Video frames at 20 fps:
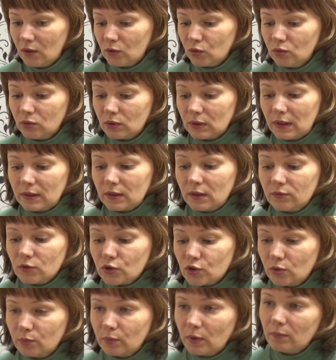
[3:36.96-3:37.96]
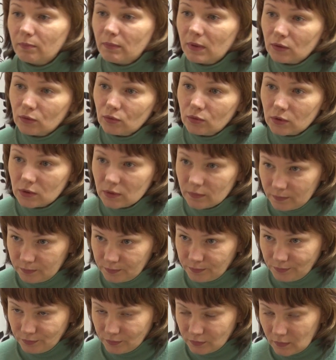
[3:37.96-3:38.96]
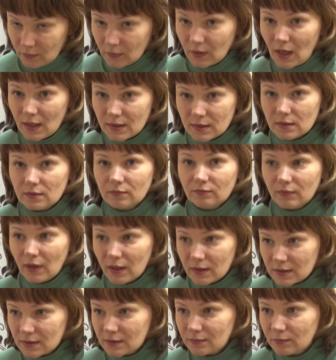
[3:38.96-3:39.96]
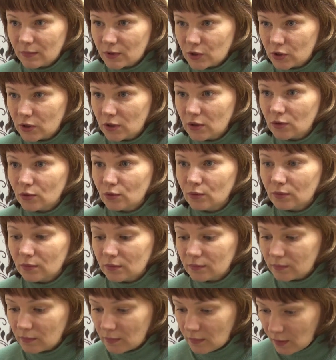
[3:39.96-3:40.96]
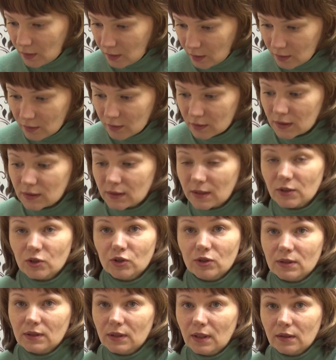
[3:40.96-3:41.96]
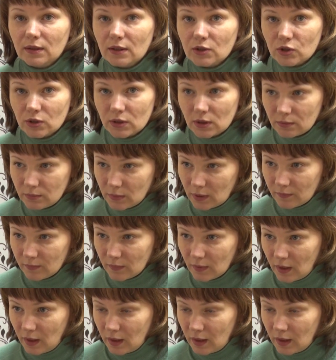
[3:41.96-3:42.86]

Ну, для того, чтобы обмануть нас, вас, мошеннику, достаточно знать наше имя.